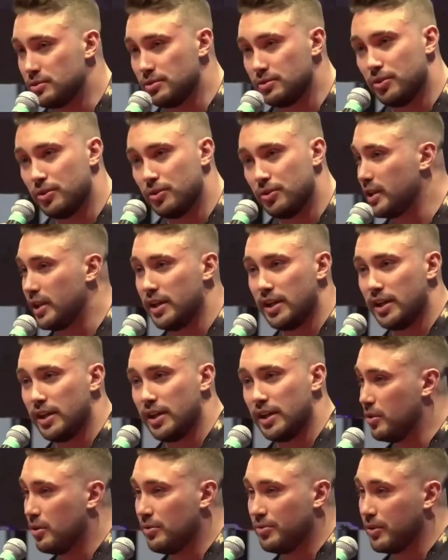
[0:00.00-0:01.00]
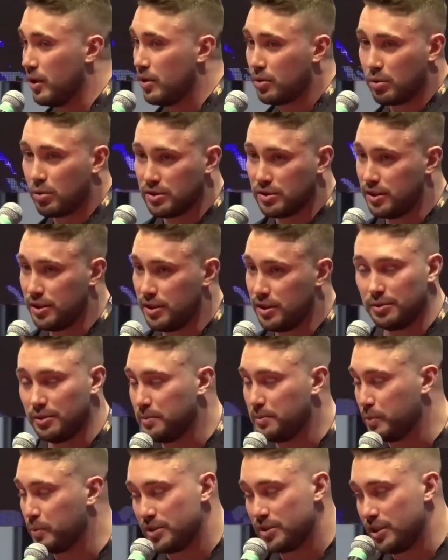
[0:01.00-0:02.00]
não vou treinar fofo, não consigo,
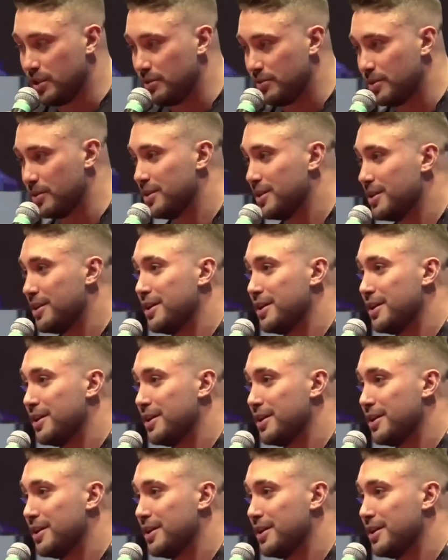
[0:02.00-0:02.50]
impossível.